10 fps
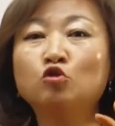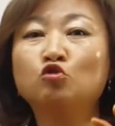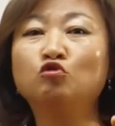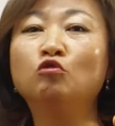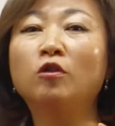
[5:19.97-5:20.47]

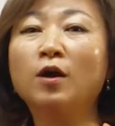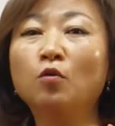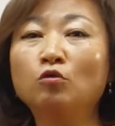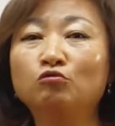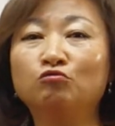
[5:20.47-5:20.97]
주어가
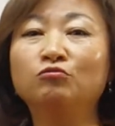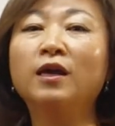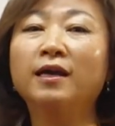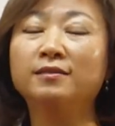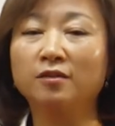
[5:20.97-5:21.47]
꼭 두
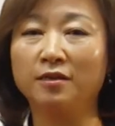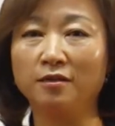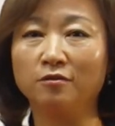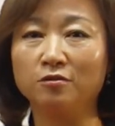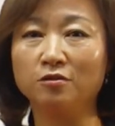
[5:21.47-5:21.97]
개가 있어야
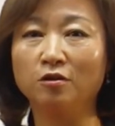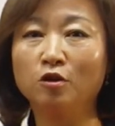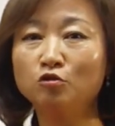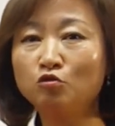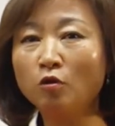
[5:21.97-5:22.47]
되는 거죠.
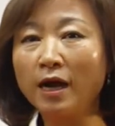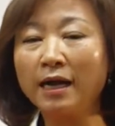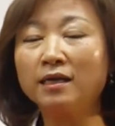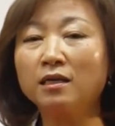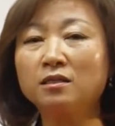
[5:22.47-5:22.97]
주어가
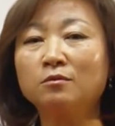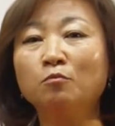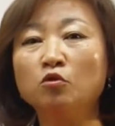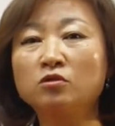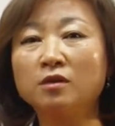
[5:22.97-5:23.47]
한 개 있으면 못
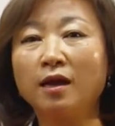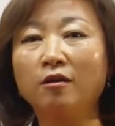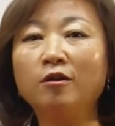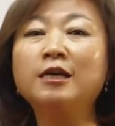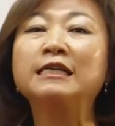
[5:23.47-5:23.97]
뭐
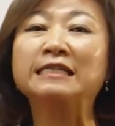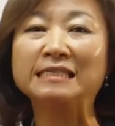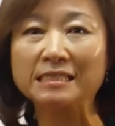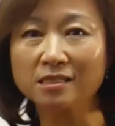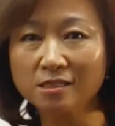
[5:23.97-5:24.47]
쓰나요?
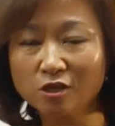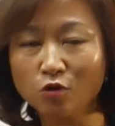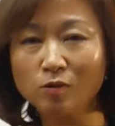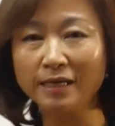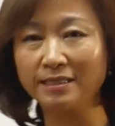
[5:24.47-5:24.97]
쓰는
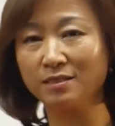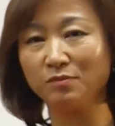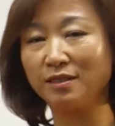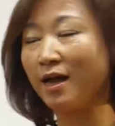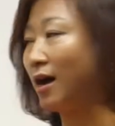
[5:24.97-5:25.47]
경우가
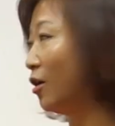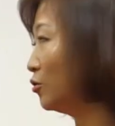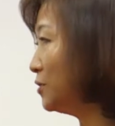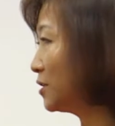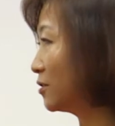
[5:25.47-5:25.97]
있습니다.
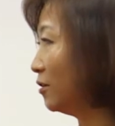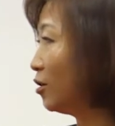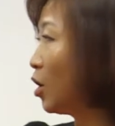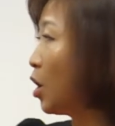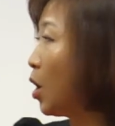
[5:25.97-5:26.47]
언제 써요?